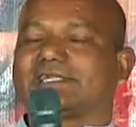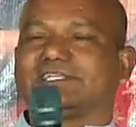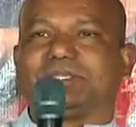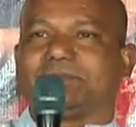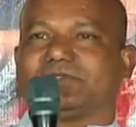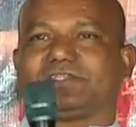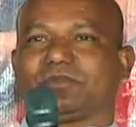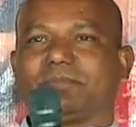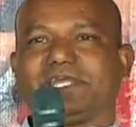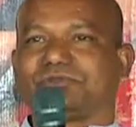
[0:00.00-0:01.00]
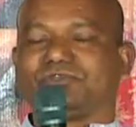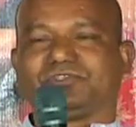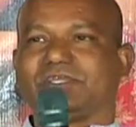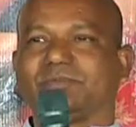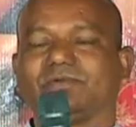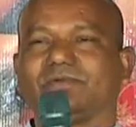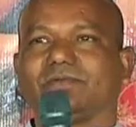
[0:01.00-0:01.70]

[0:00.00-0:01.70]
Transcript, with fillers: అట్లా చెప్పేశారు బయటకు వచ్చాము